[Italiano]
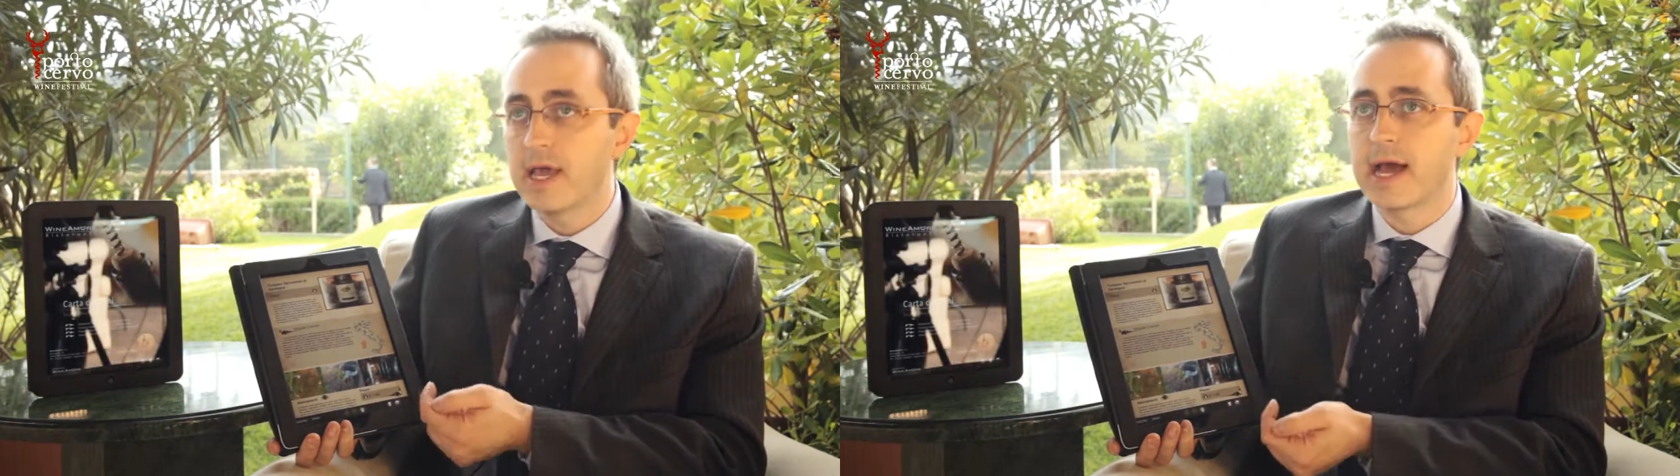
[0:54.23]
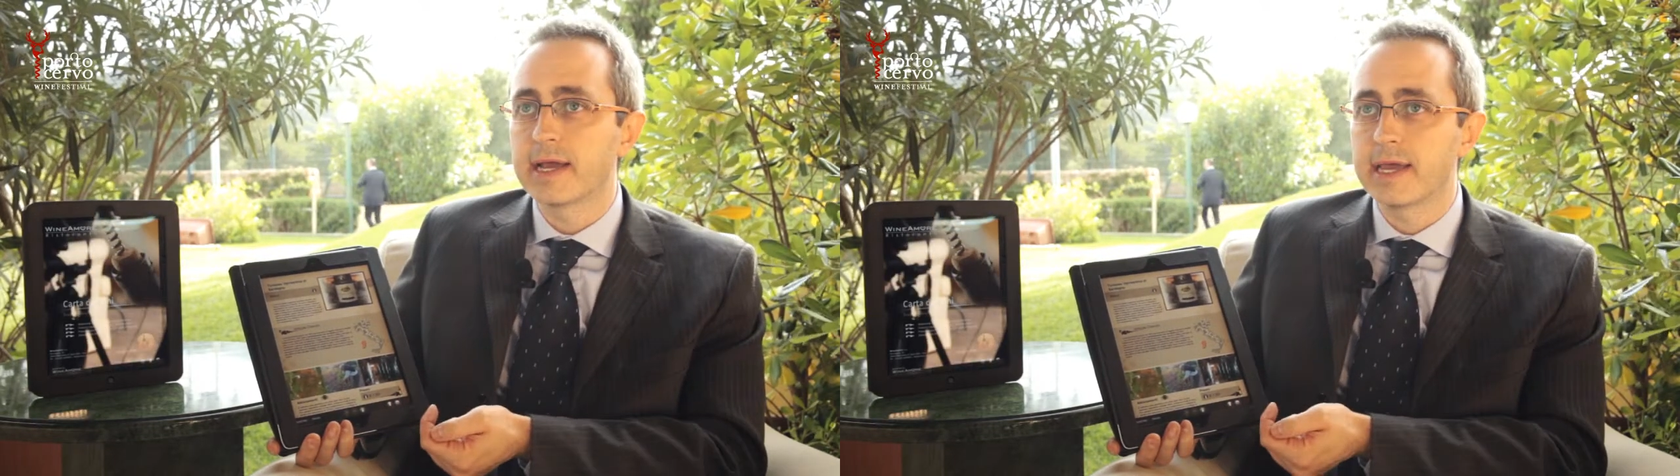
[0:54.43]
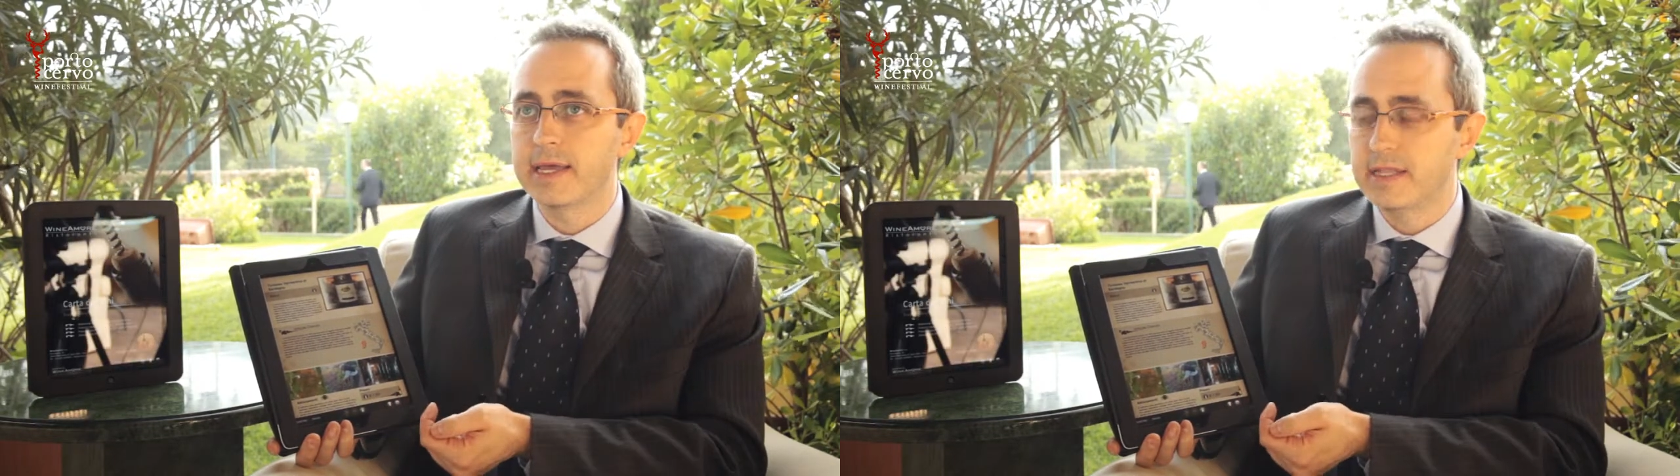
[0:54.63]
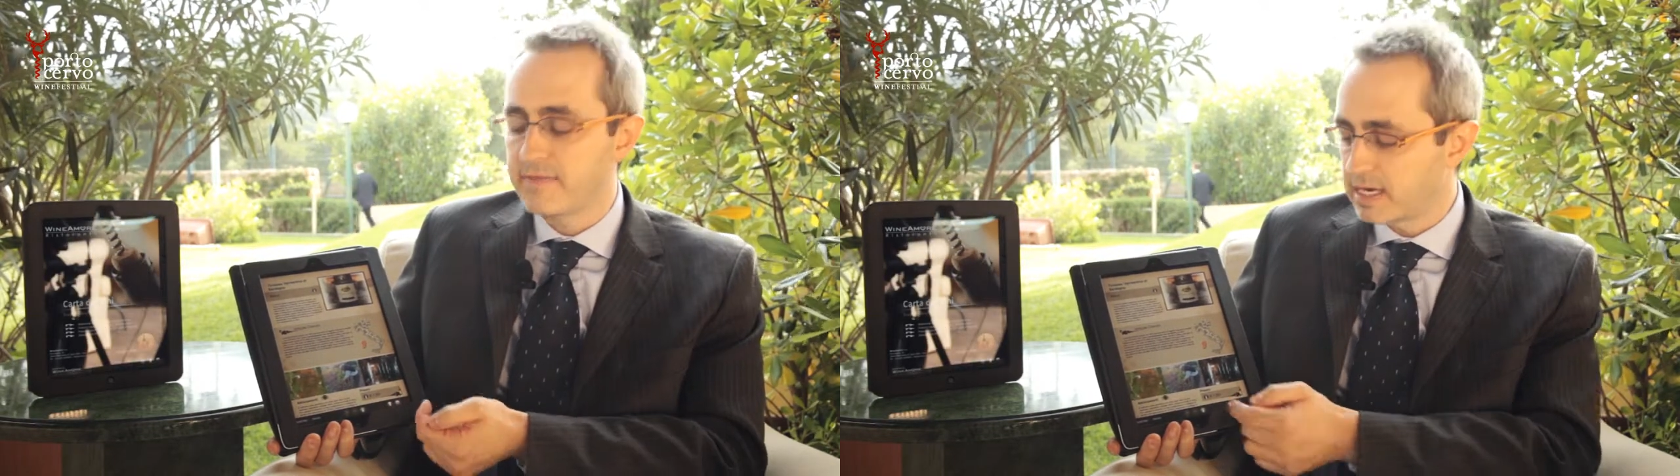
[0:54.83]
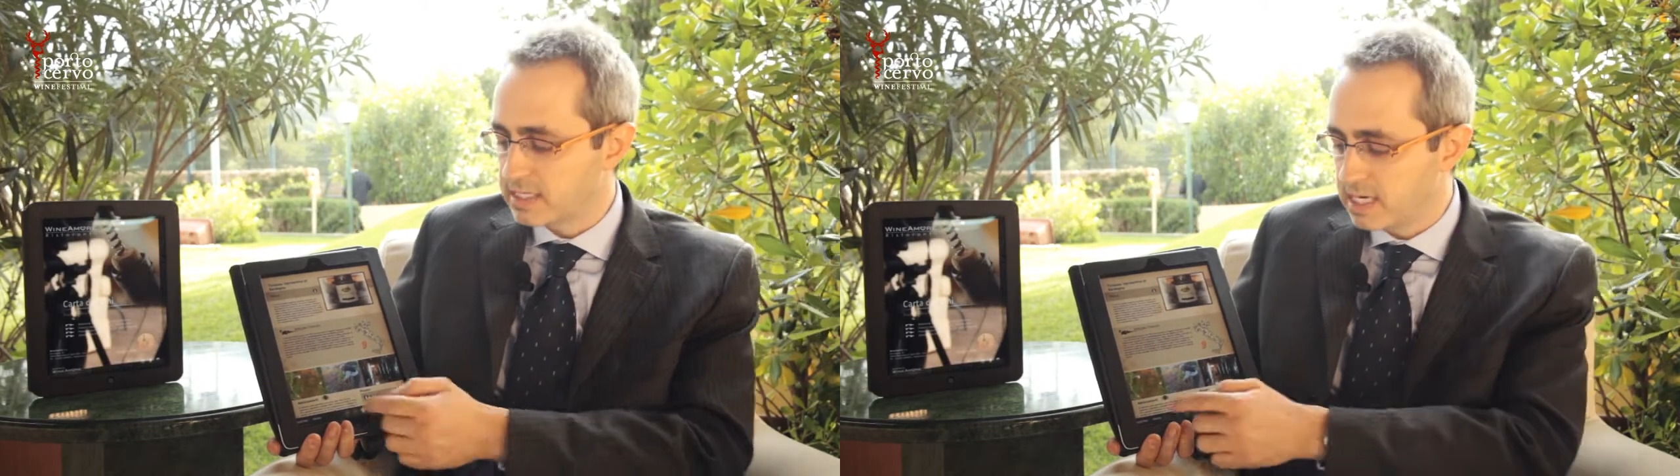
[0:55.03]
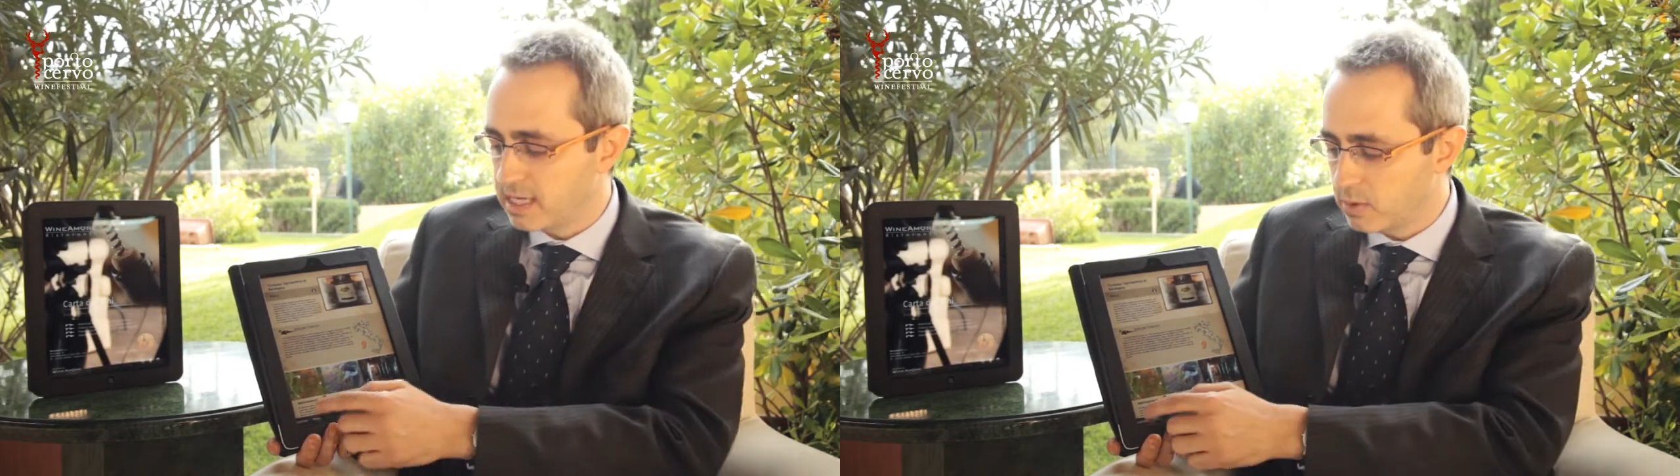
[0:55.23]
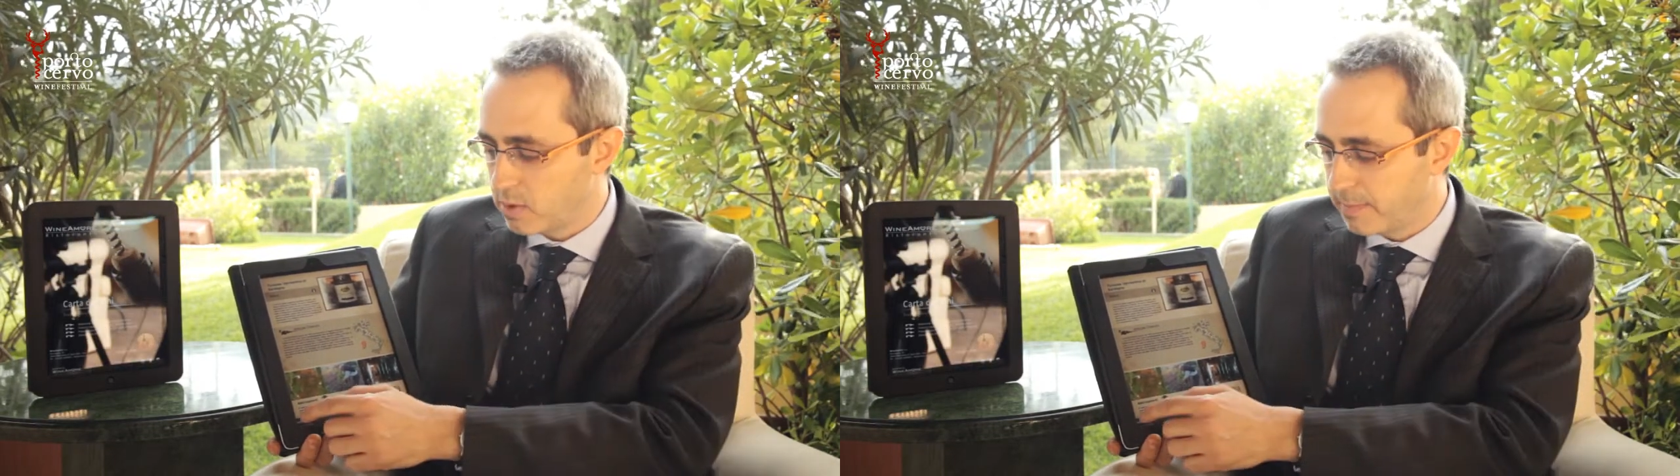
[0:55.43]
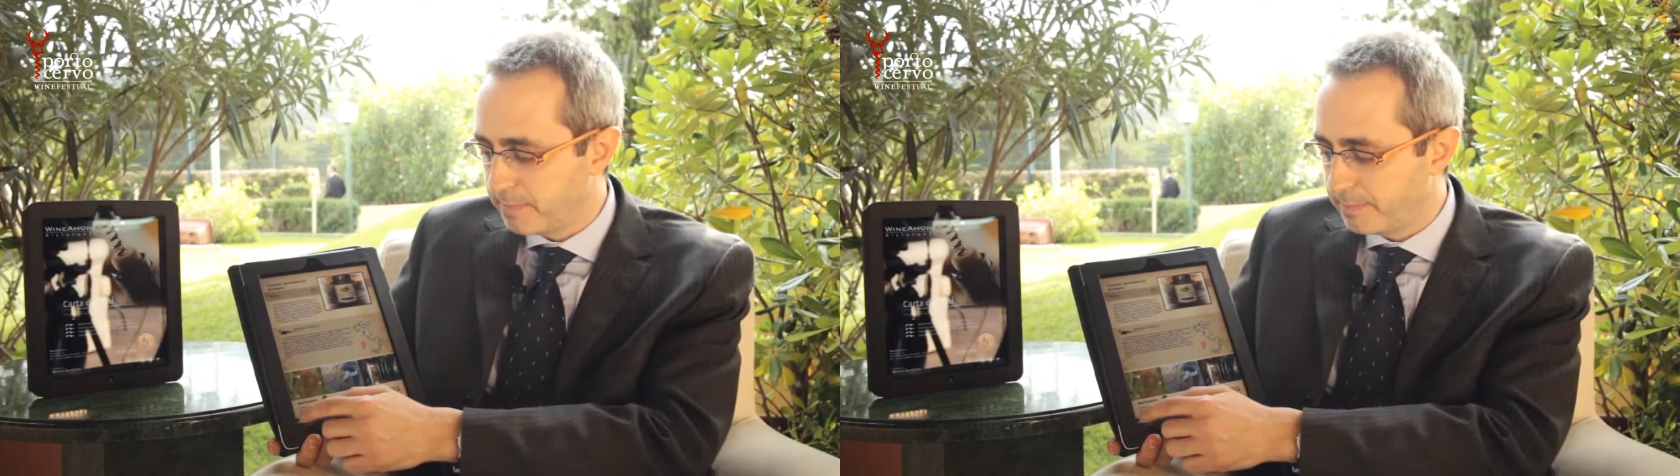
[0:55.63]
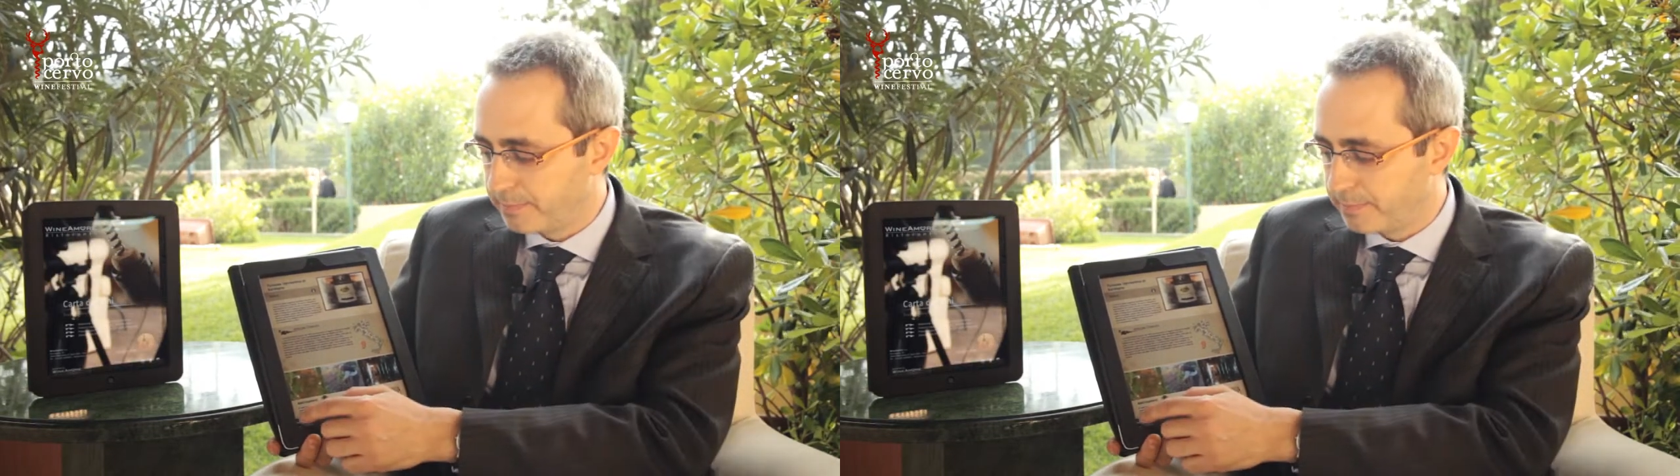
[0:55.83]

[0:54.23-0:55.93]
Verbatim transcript: anche in diverse lingue.